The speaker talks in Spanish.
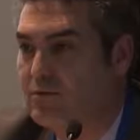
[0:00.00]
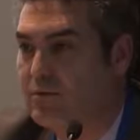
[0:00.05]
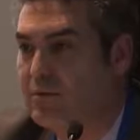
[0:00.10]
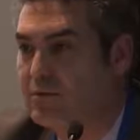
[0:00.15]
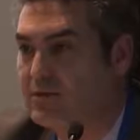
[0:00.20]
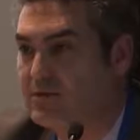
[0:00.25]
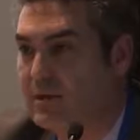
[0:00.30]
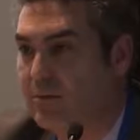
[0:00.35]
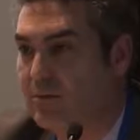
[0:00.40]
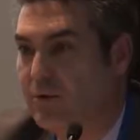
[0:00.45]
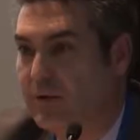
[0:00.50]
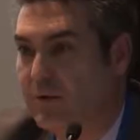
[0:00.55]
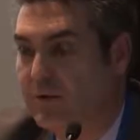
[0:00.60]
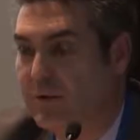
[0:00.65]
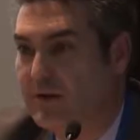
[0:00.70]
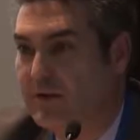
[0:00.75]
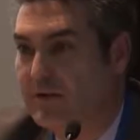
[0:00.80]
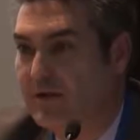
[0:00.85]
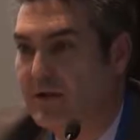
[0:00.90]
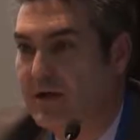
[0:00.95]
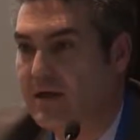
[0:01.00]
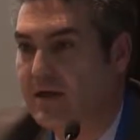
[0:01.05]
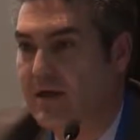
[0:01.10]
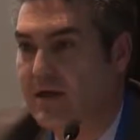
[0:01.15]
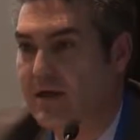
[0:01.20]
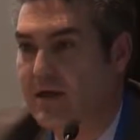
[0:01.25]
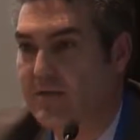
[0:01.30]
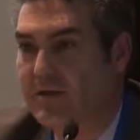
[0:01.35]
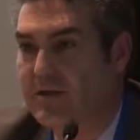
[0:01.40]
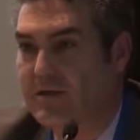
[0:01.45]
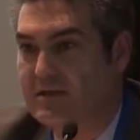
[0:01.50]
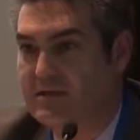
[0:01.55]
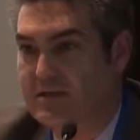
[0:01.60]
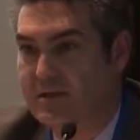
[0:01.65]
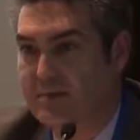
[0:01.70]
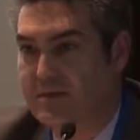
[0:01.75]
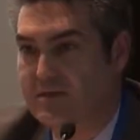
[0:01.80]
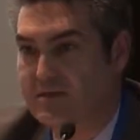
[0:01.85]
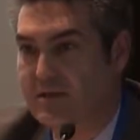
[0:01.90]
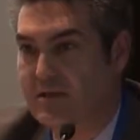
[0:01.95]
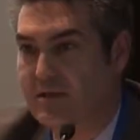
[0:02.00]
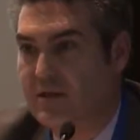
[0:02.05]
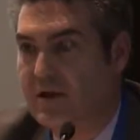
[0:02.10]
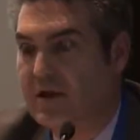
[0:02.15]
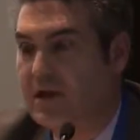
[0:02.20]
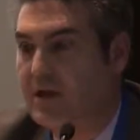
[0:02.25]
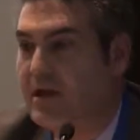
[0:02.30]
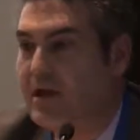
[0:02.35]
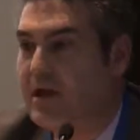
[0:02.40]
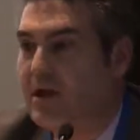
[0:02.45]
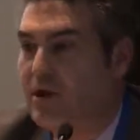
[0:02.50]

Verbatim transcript: mundo está muy repartida y realmente esa presencia